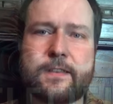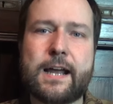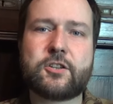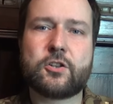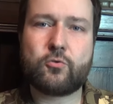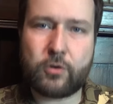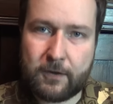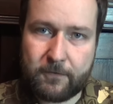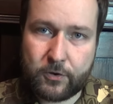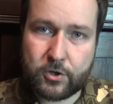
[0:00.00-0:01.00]
trakcie
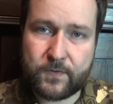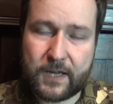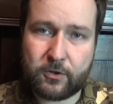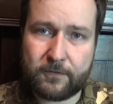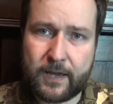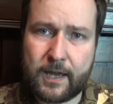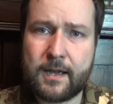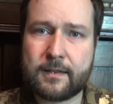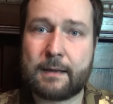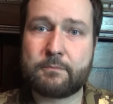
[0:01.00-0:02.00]
II wojny światowej,
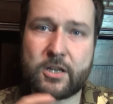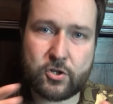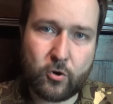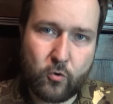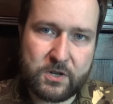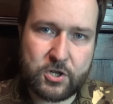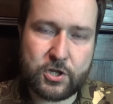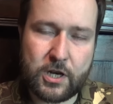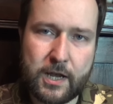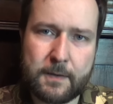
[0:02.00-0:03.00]
tam też go
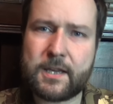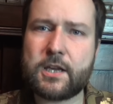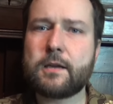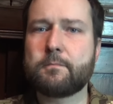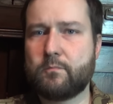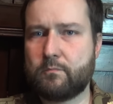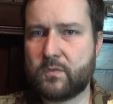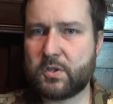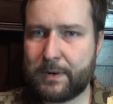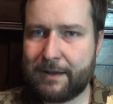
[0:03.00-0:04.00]
umieścili i
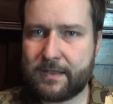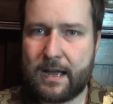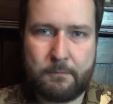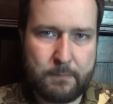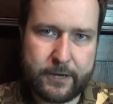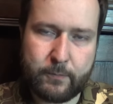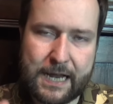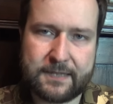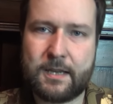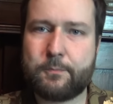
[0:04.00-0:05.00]
co prawda mają
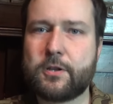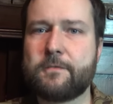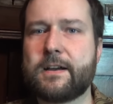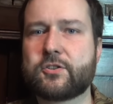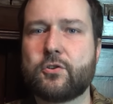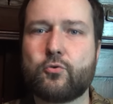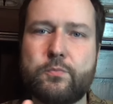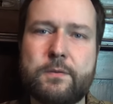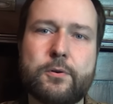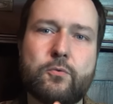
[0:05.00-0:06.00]
rację, ponieważ
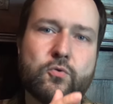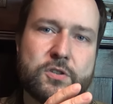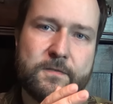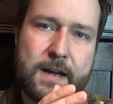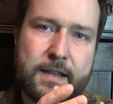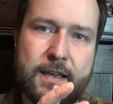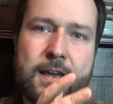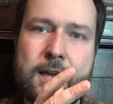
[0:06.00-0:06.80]
Ruby był używany